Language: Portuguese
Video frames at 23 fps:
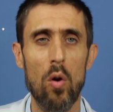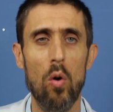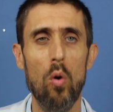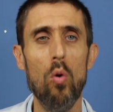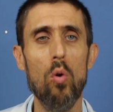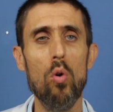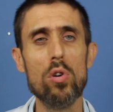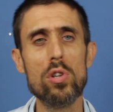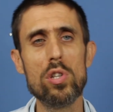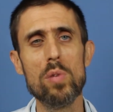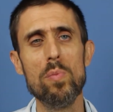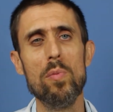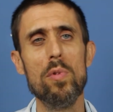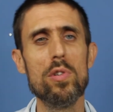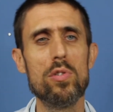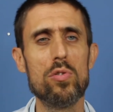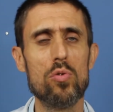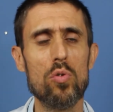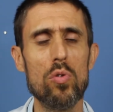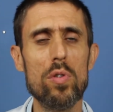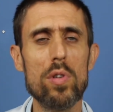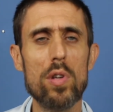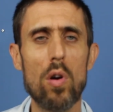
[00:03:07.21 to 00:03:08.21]
O último
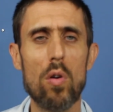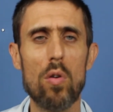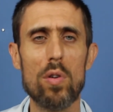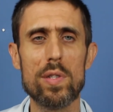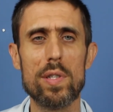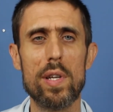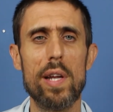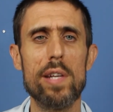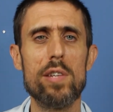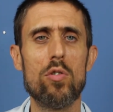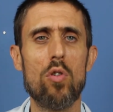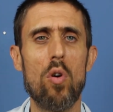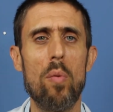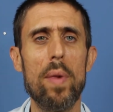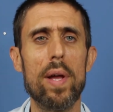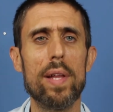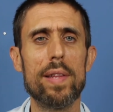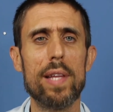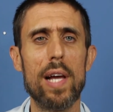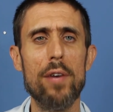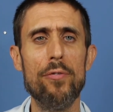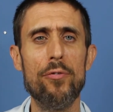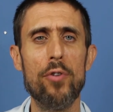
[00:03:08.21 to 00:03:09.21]
estudo que eu gostaria de
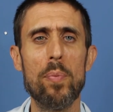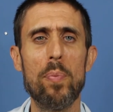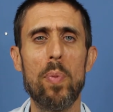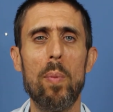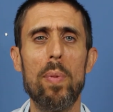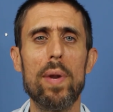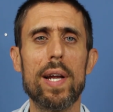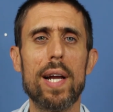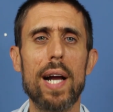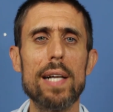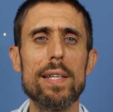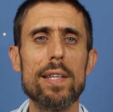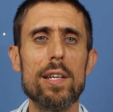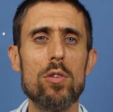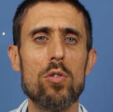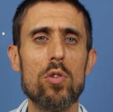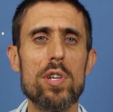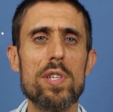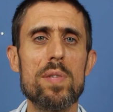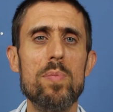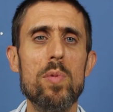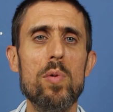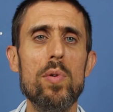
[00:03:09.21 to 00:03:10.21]
comentar foi publicado em
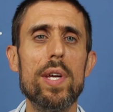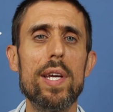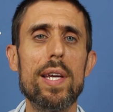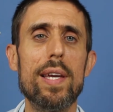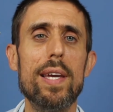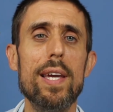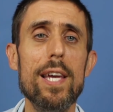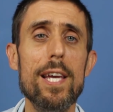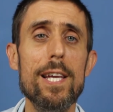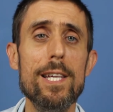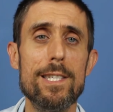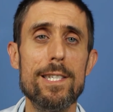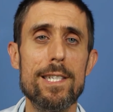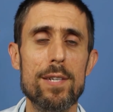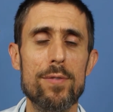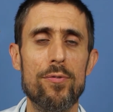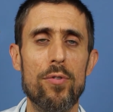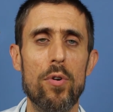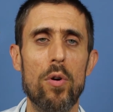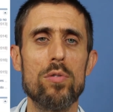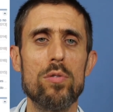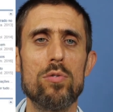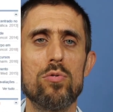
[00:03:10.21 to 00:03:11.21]
2015. Foi um